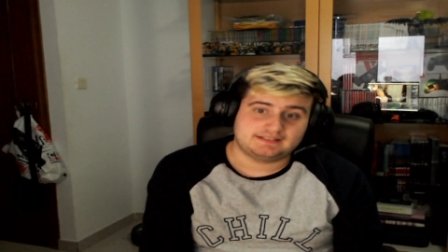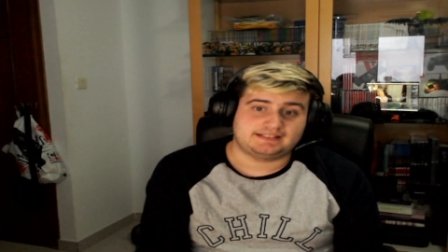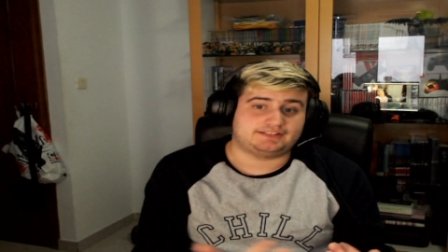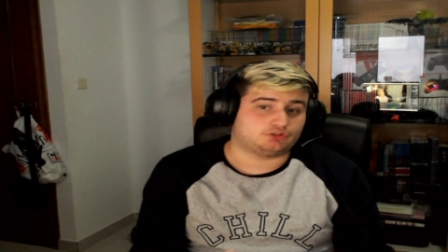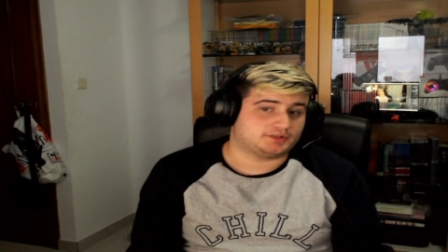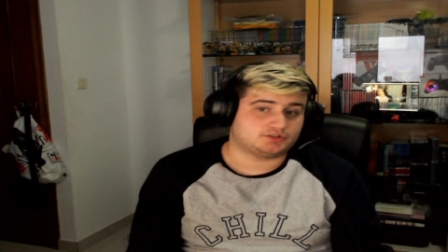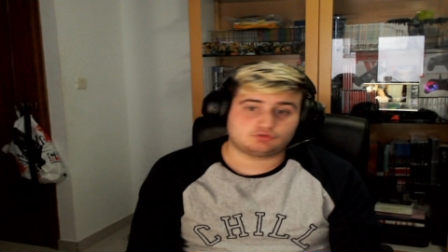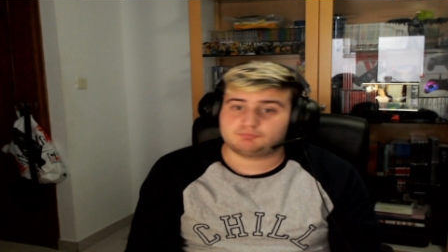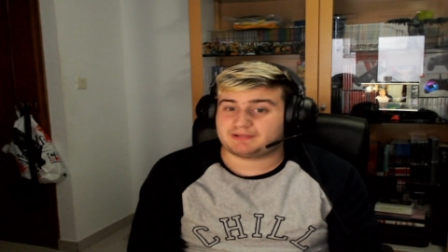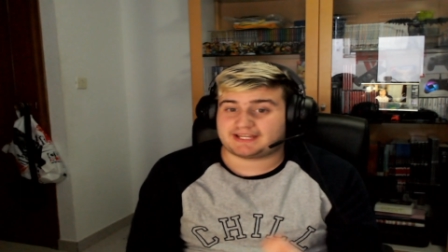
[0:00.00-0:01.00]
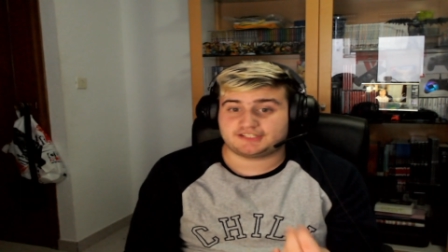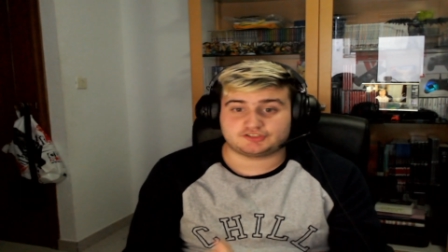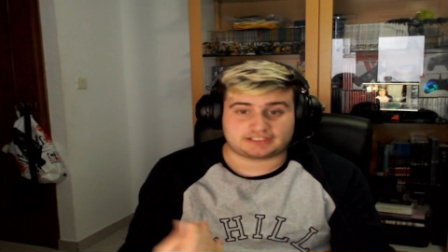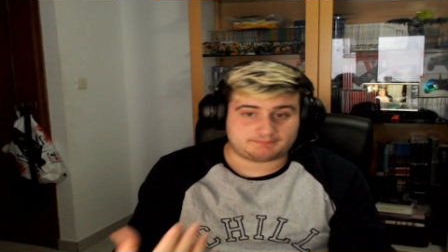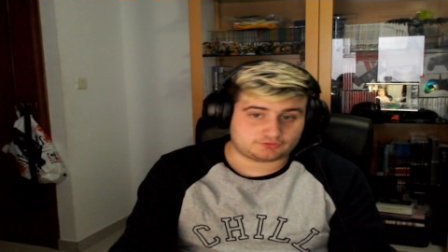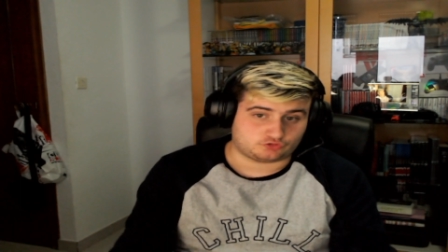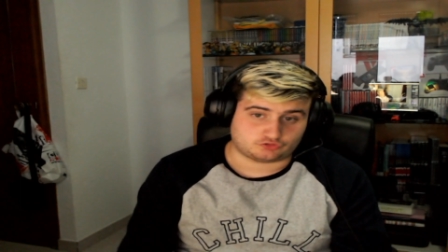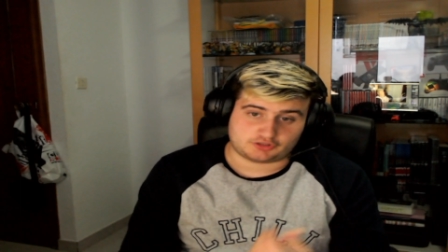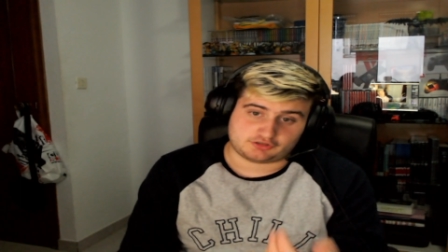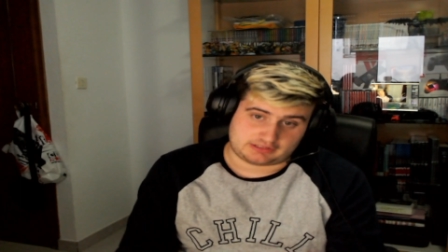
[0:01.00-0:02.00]
y sobre todo un pequeño repaso
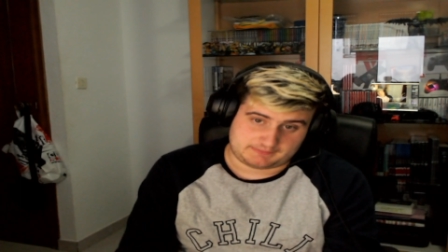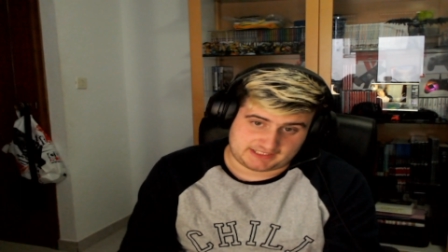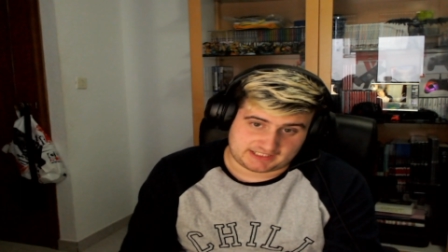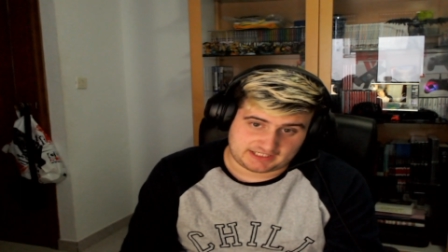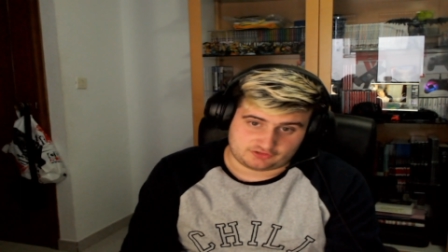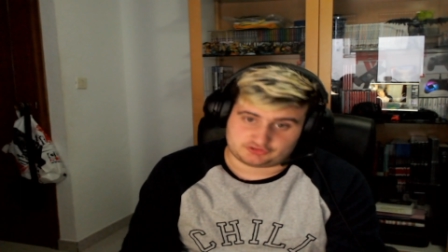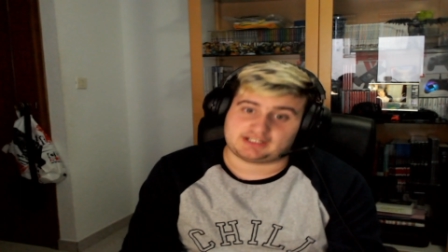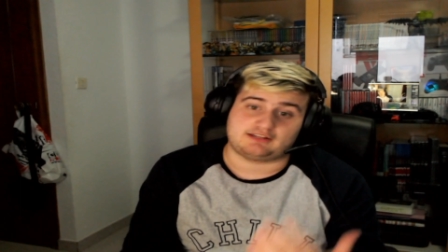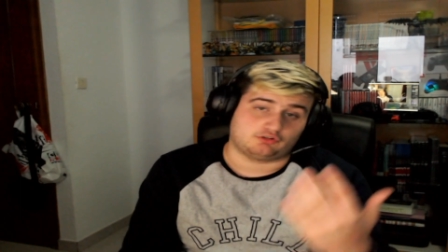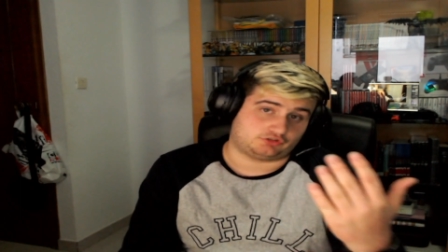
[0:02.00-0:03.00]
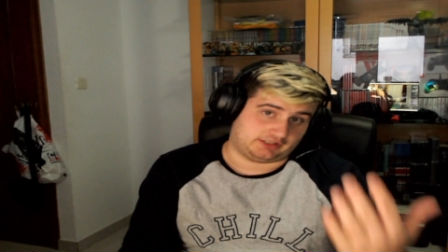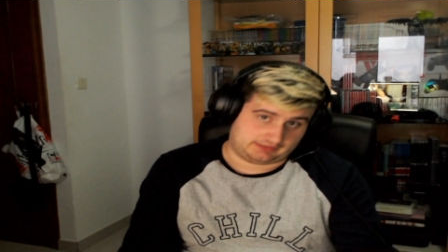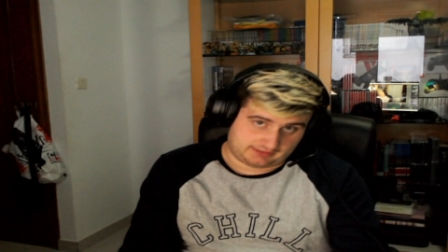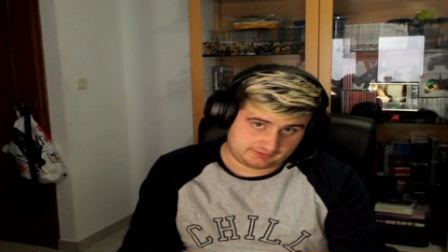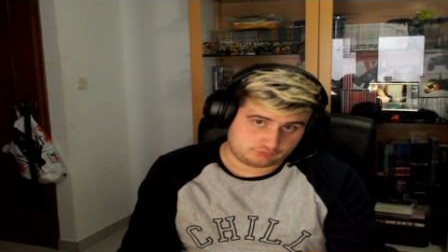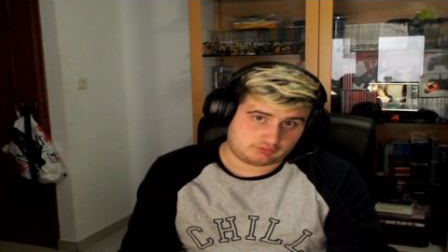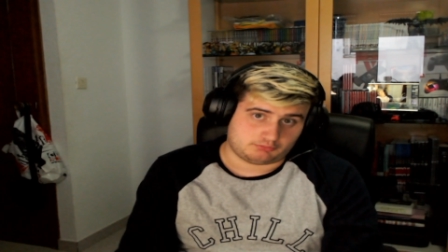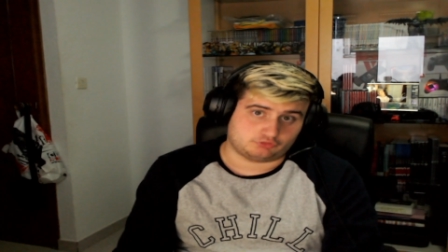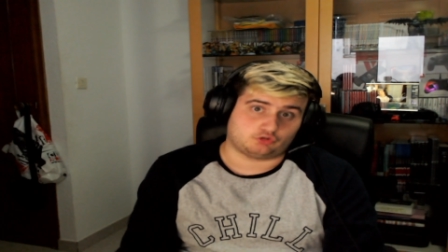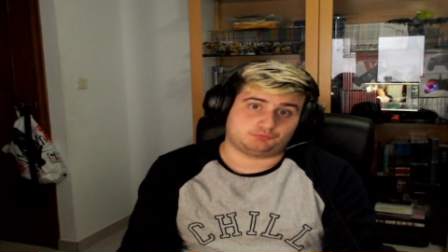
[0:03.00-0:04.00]
histórico de mi canal, o sea que los que lleguéis
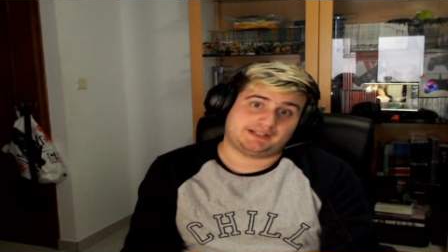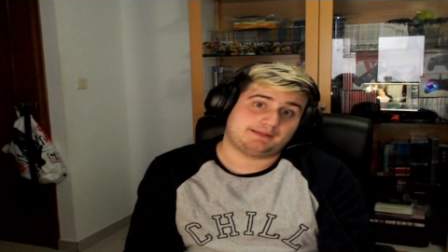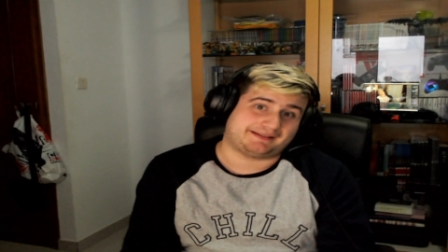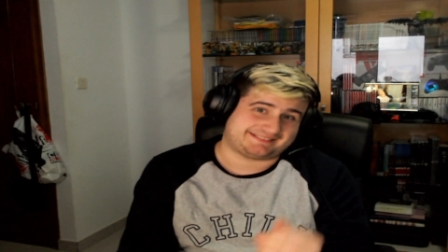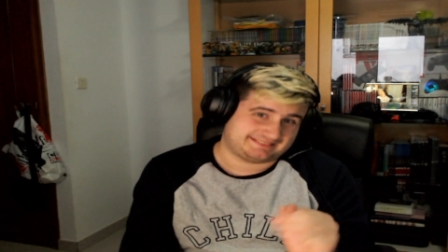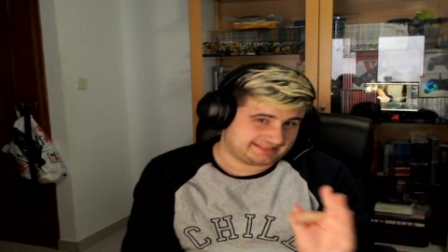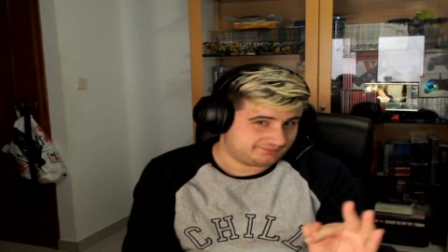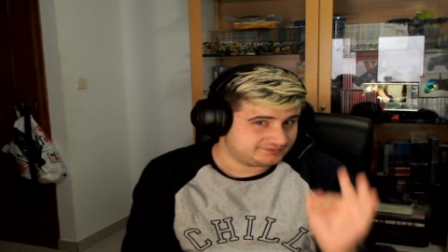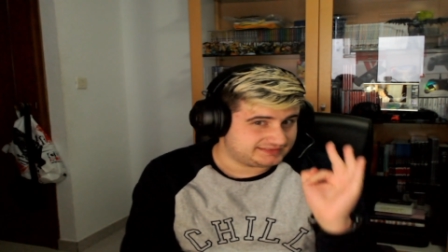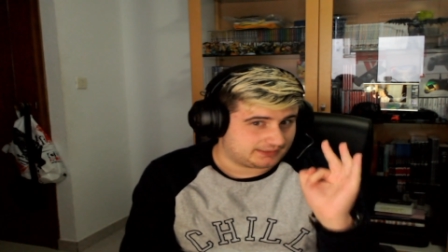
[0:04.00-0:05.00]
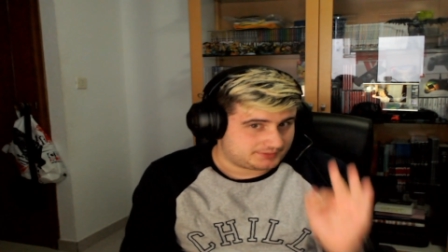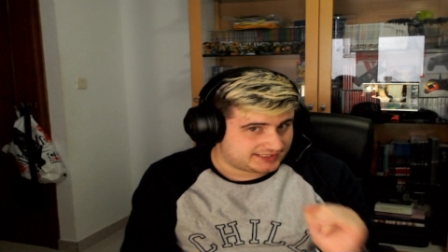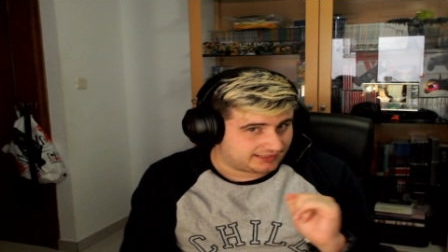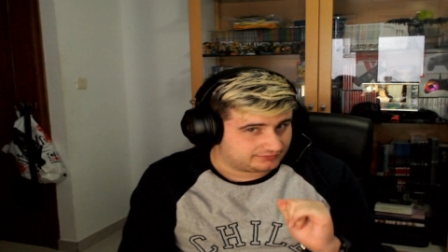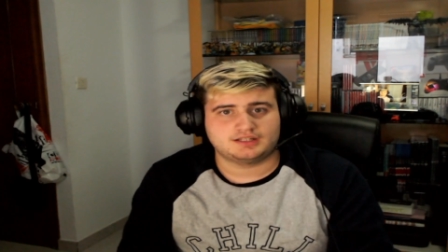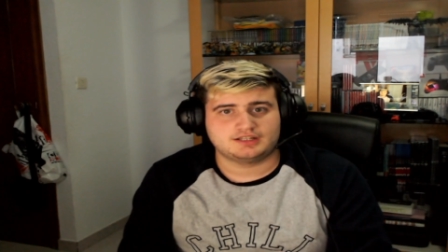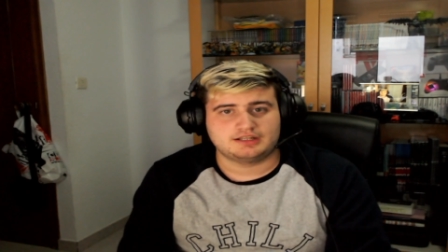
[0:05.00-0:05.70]
nuevos os viene bastante bien.